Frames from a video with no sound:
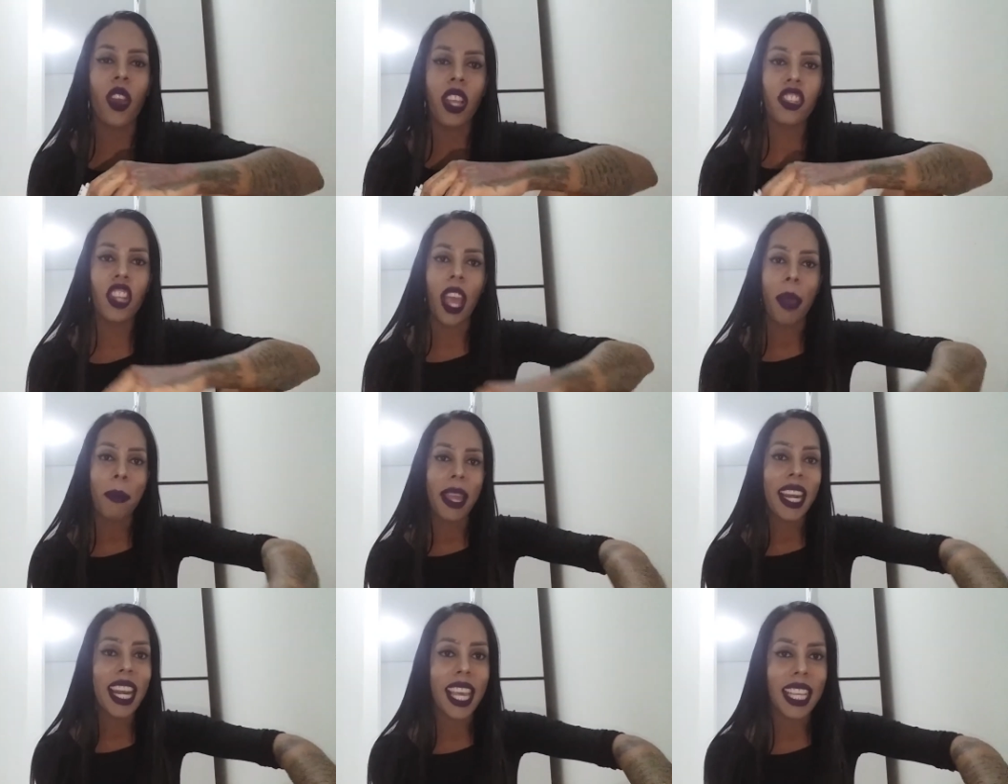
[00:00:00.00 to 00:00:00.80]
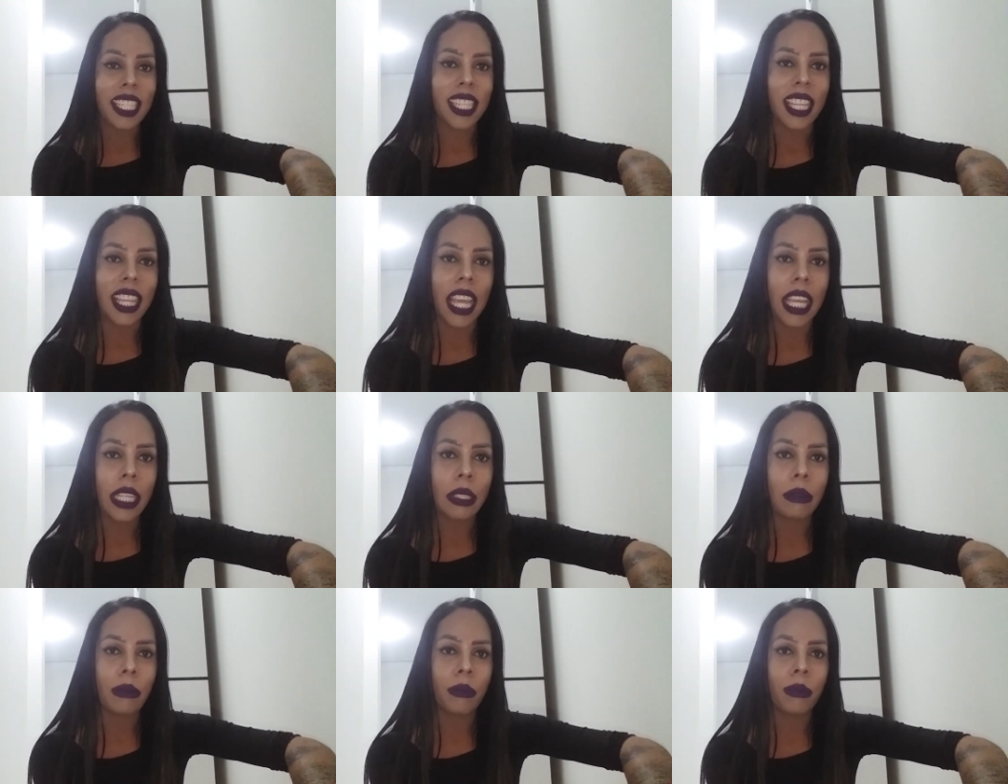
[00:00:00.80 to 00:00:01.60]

eu acho que é a beleza, né?